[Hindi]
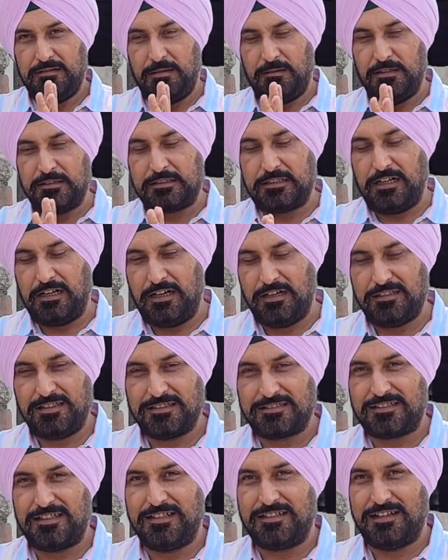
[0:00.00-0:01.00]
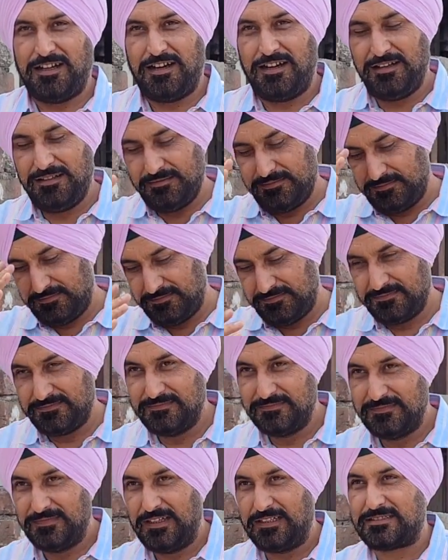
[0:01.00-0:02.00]
नमस्कार सत श्रीकाल
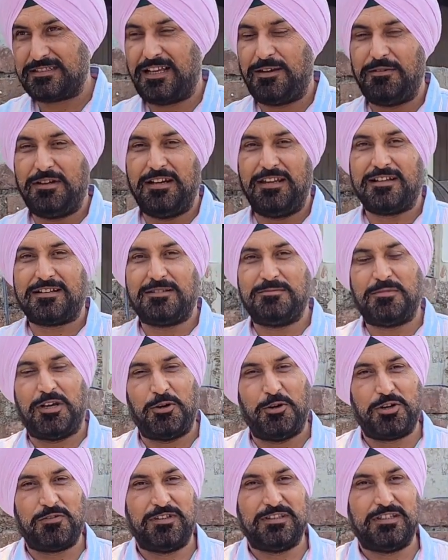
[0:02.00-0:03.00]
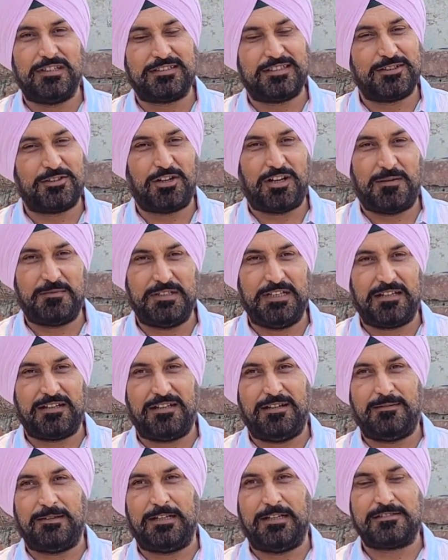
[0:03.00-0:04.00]
असलम मैं हूँ रविंदर सिंह और आप देख
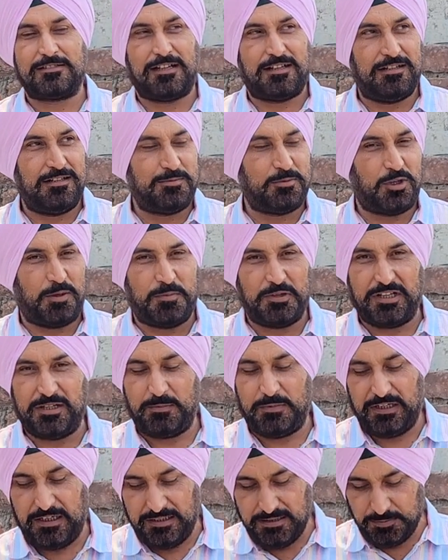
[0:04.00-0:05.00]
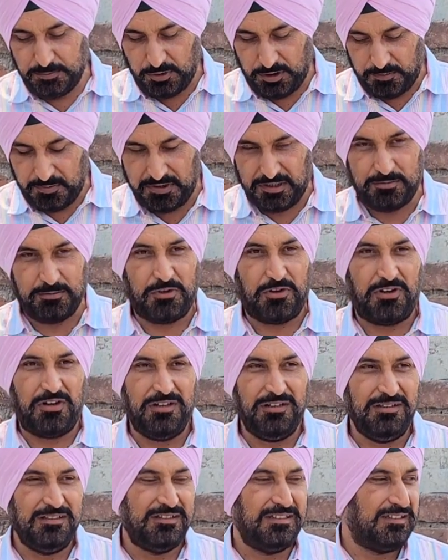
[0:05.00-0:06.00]
रहे हैं हमारा चैनल प्रॉपर्टी अपडेट्स प्रॉपर्टी
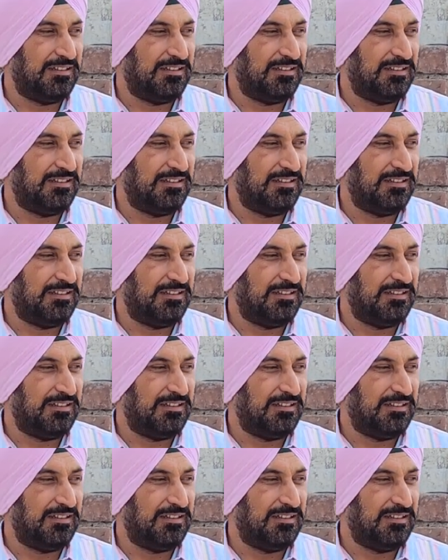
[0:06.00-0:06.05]
मॉल